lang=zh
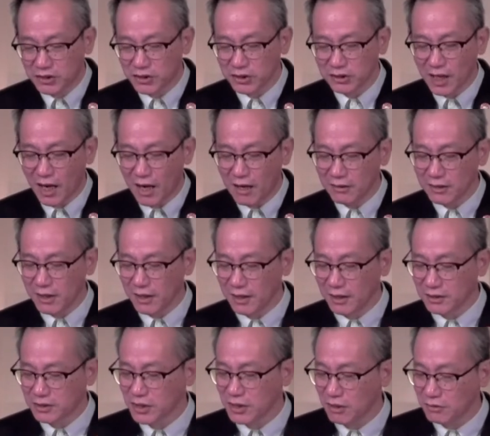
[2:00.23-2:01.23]
叶圣陶
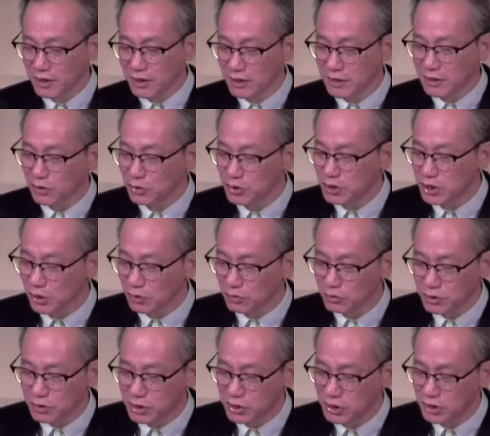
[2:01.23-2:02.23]
给少年儿童
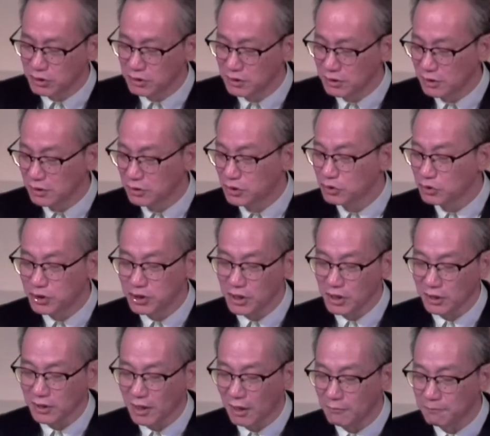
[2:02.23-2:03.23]
写东西，就
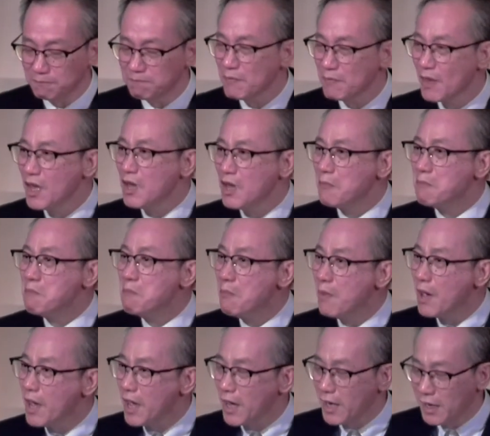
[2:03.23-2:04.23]
写到：
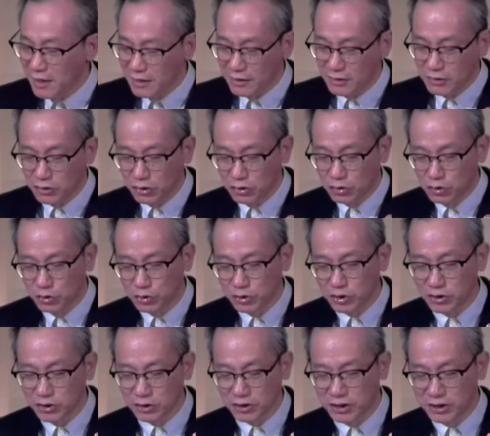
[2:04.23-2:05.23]
美
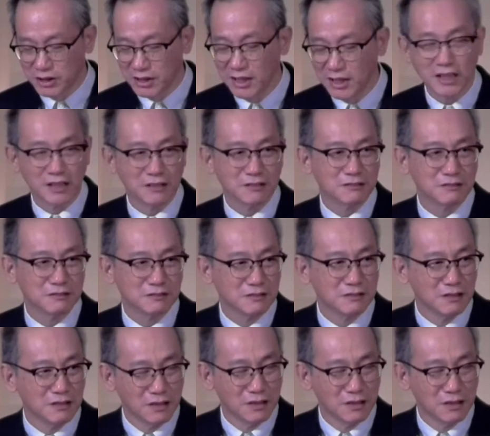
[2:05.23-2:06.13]
出自心灵，